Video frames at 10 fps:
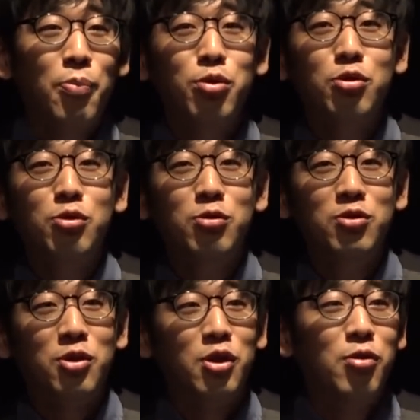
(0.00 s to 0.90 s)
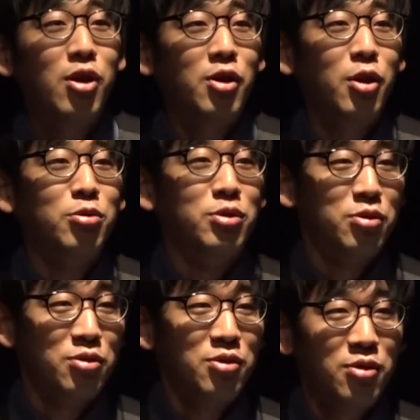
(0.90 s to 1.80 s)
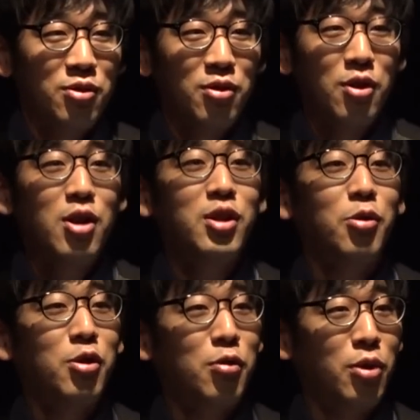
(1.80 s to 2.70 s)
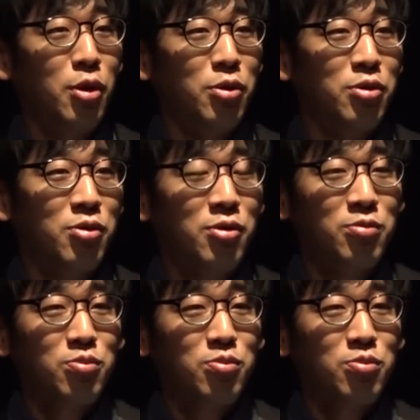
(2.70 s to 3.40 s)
パルルって電話が鳴るんです携帯の電話なんです